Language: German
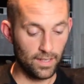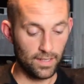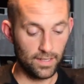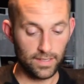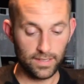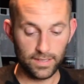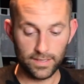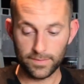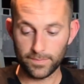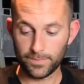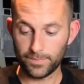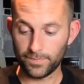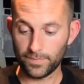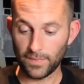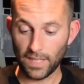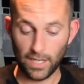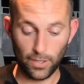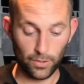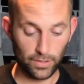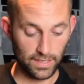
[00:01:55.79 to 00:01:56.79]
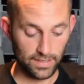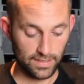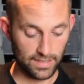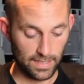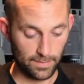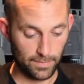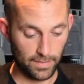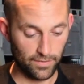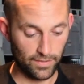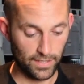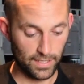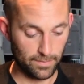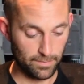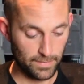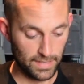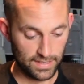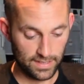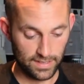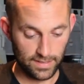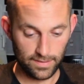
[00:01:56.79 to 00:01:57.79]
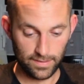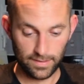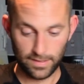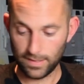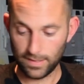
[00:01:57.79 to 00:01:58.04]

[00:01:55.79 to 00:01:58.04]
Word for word: Ähm, auch das kann man wieder messen.